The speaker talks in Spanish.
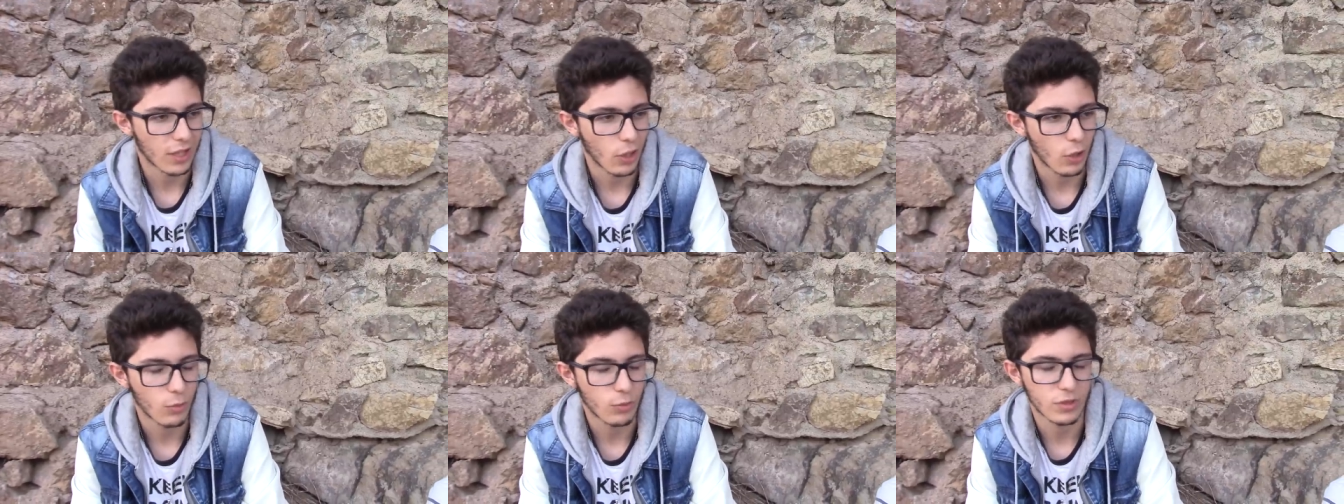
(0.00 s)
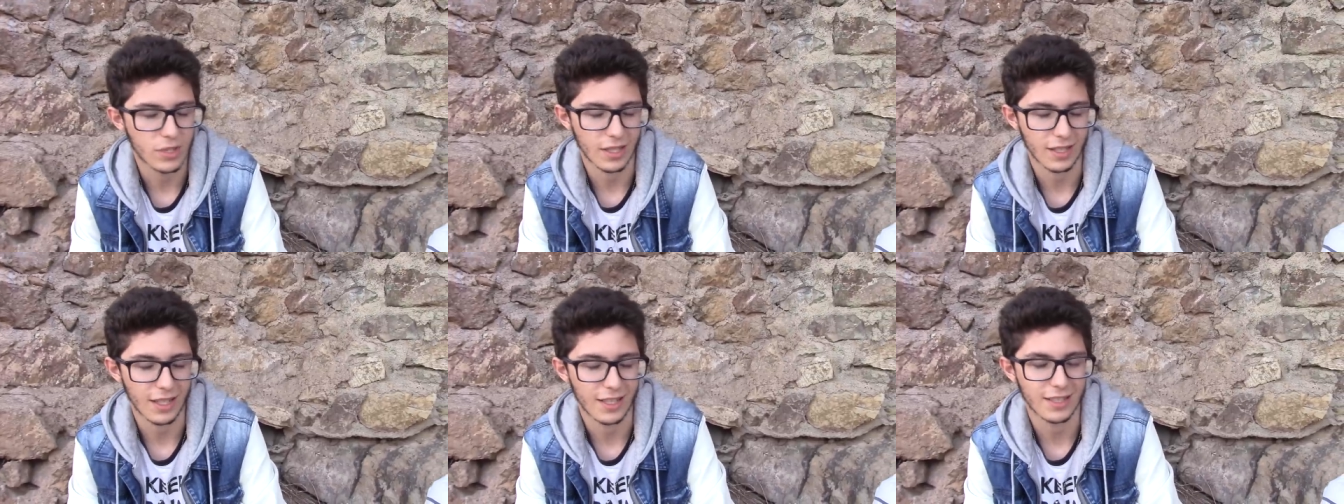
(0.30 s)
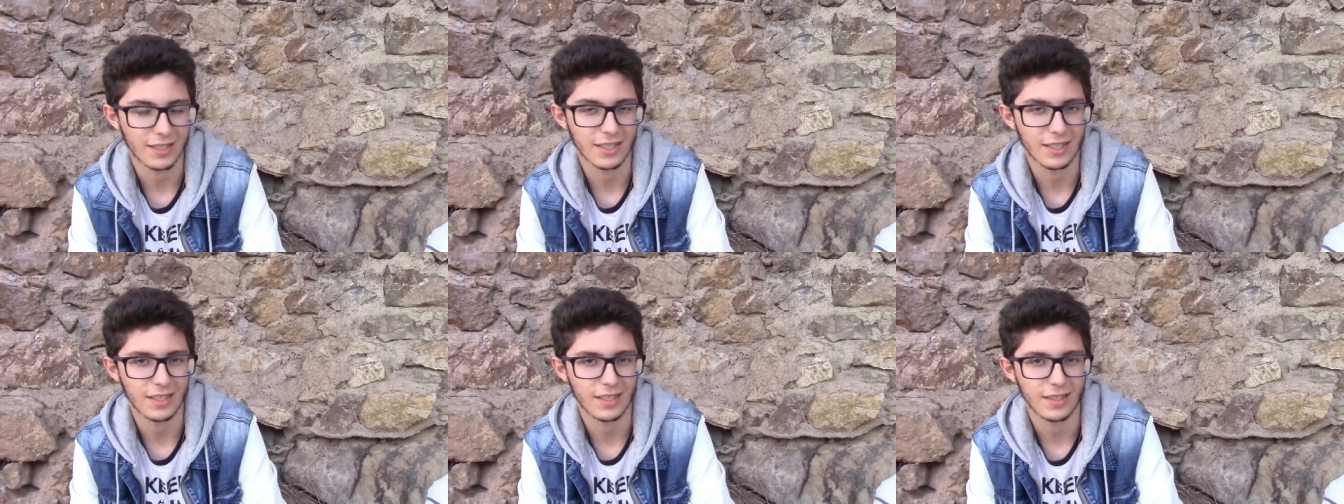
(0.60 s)
tengo muchas
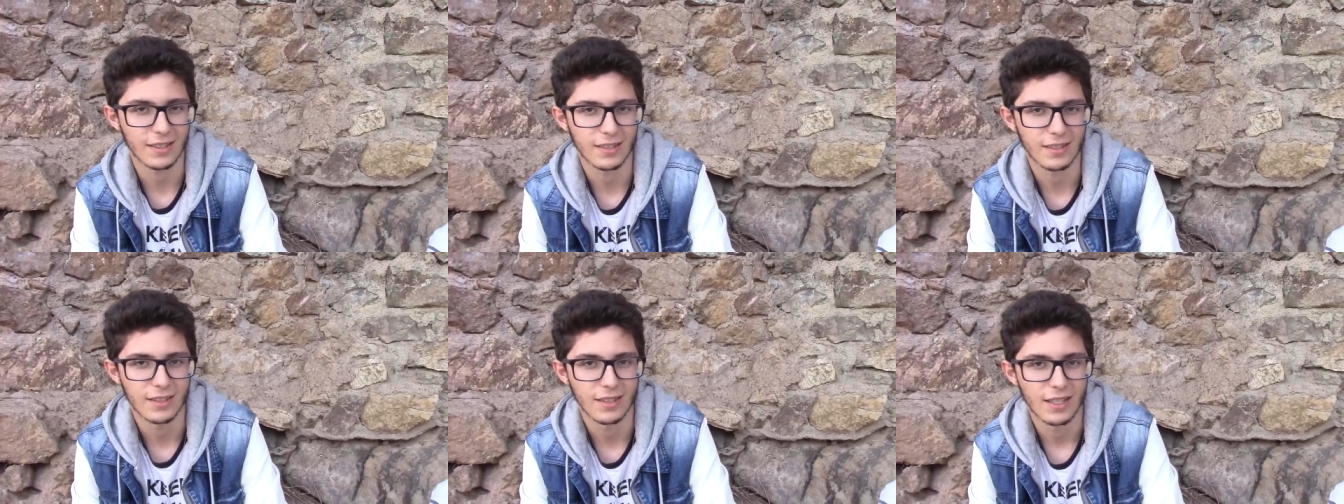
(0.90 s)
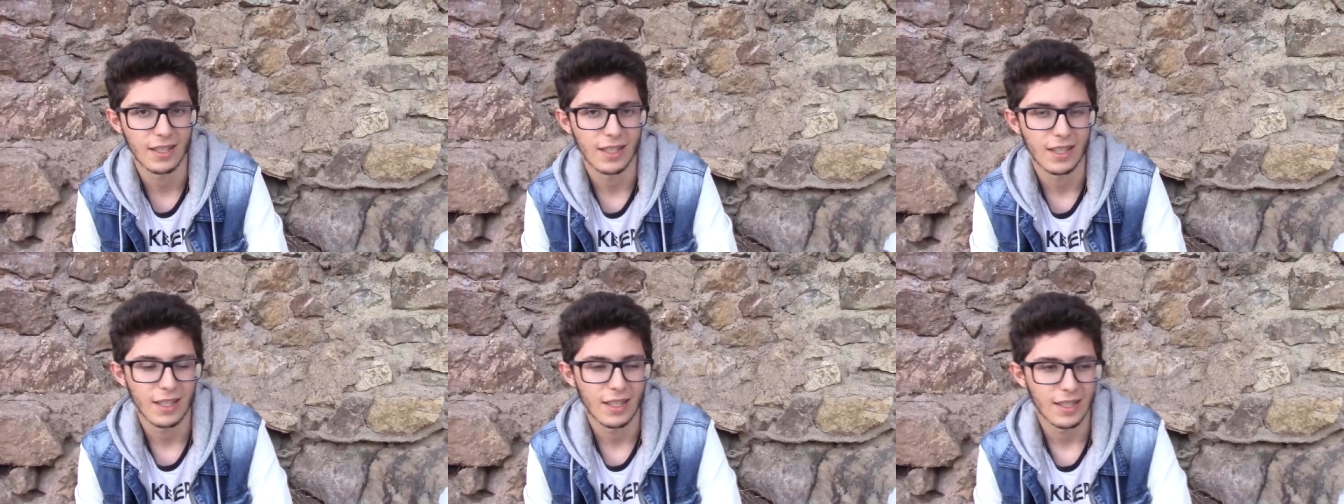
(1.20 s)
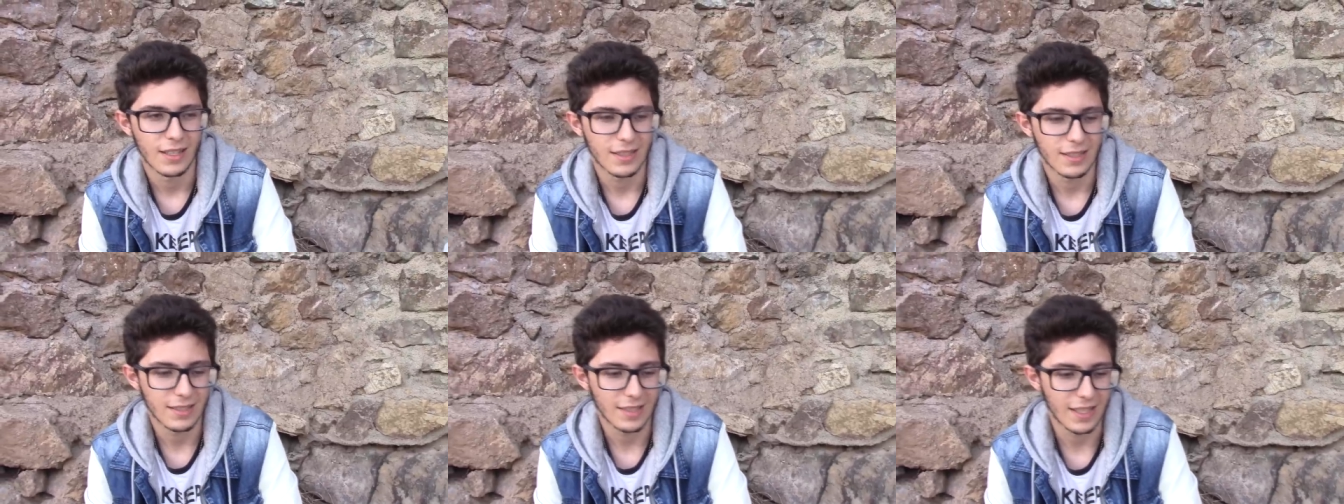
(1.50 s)
ganas
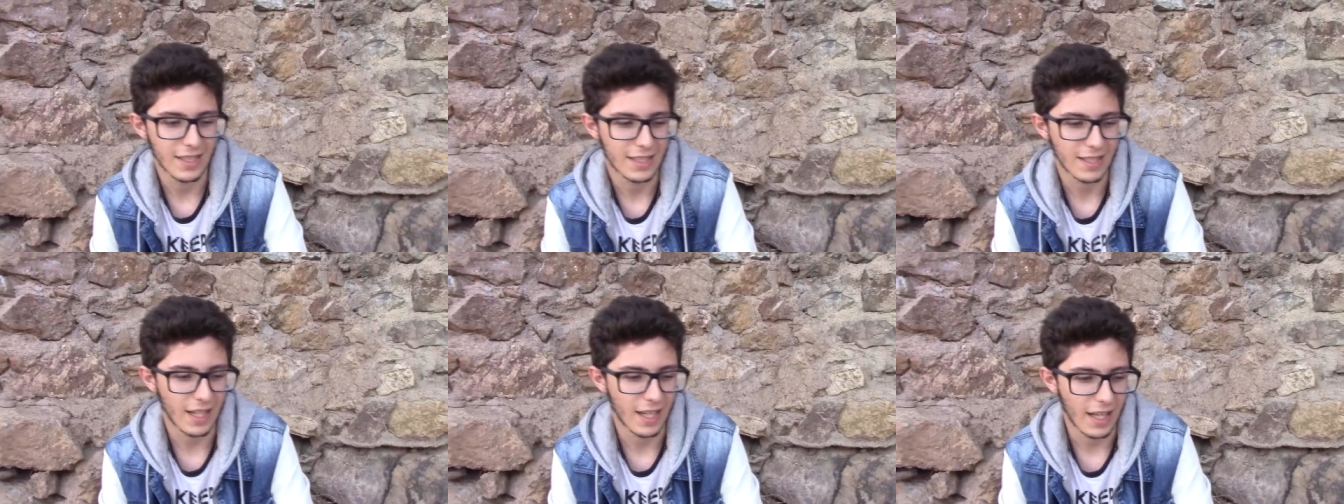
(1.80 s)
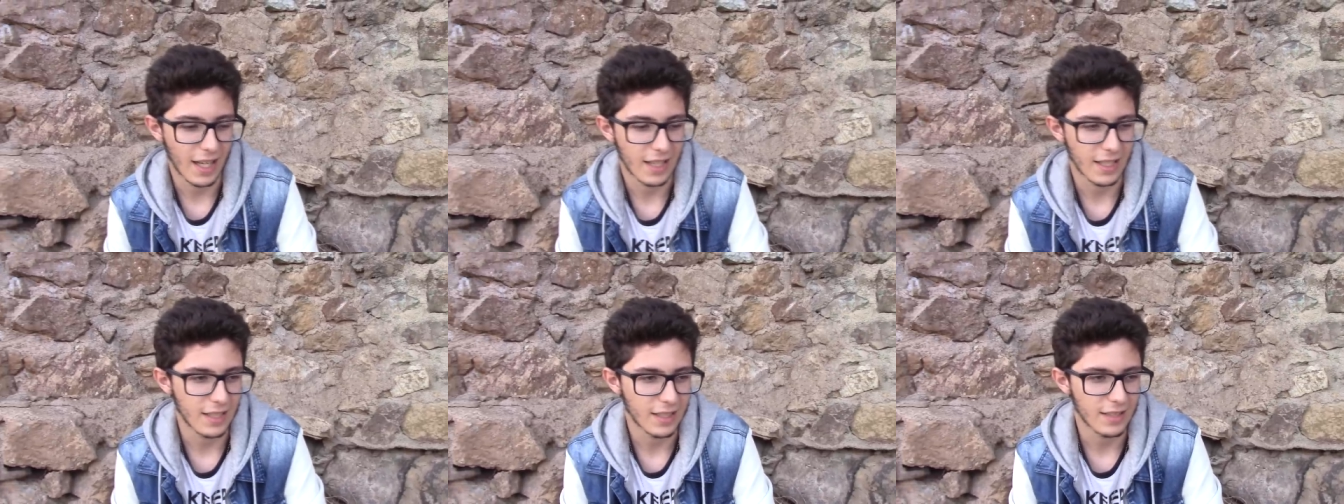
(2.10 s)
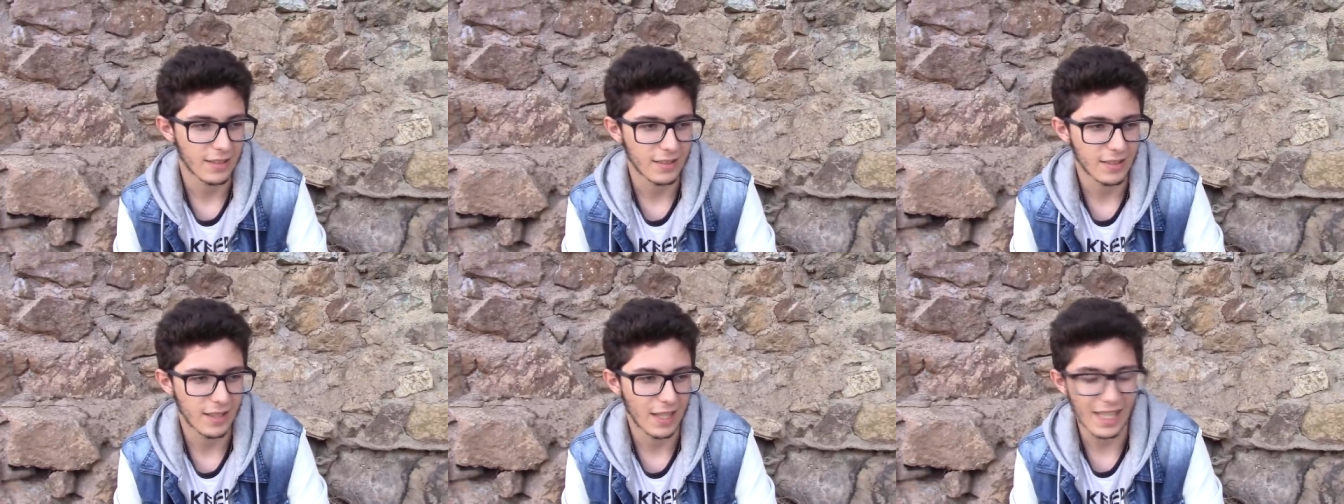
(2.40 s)
de, estar
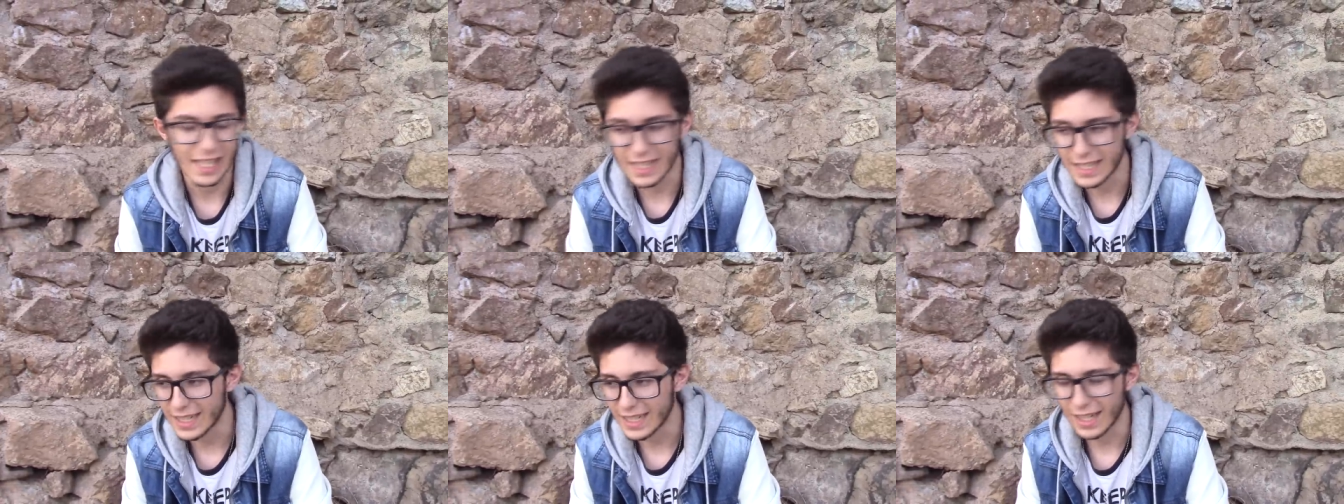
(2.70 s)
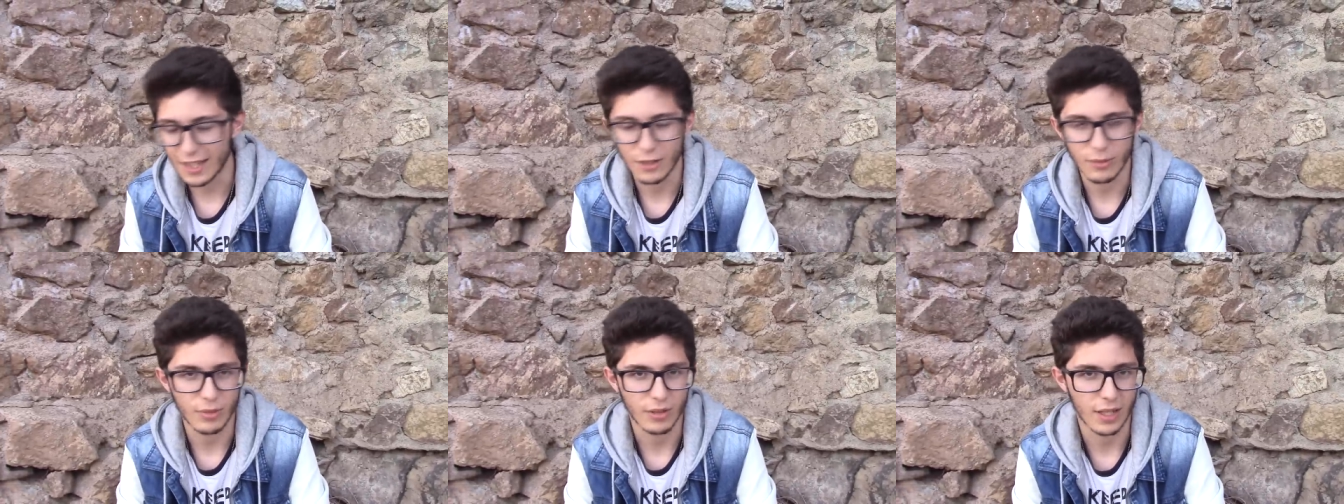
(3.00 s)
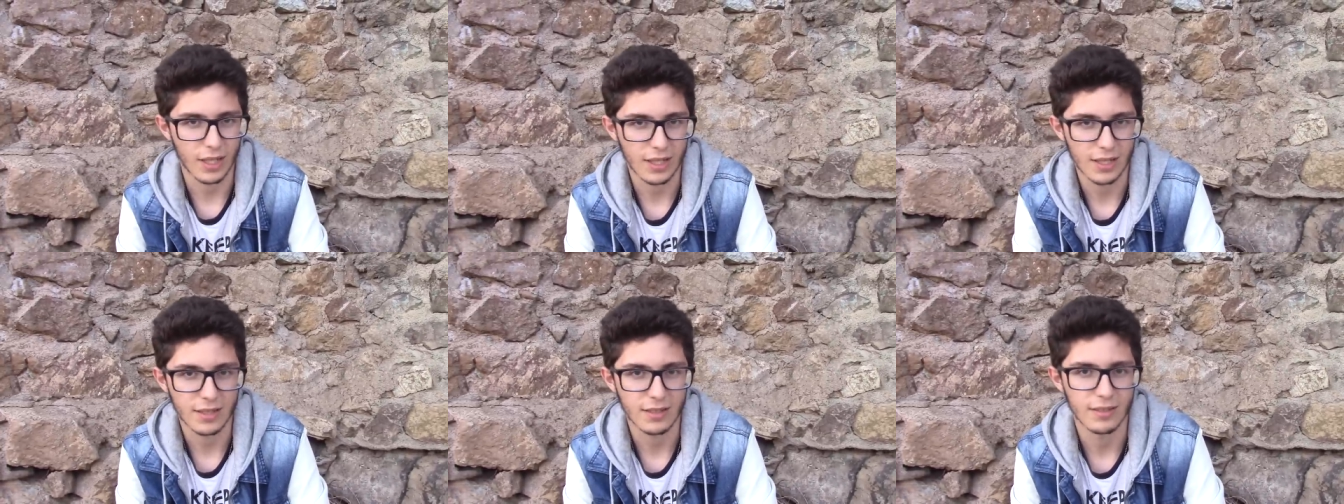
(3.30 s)
ahí litigado
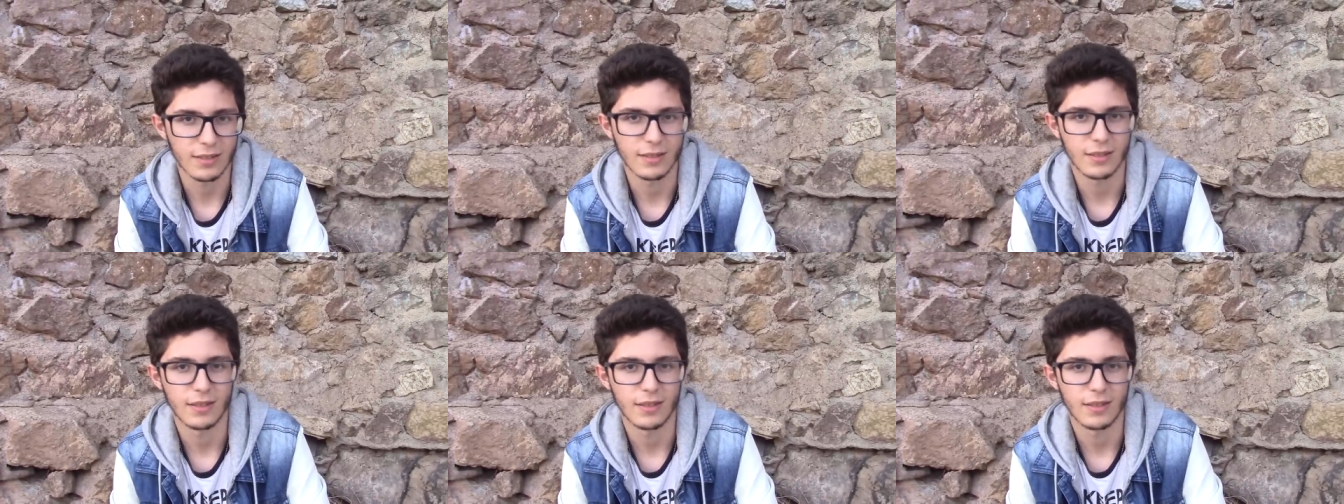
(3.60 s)
por alguien.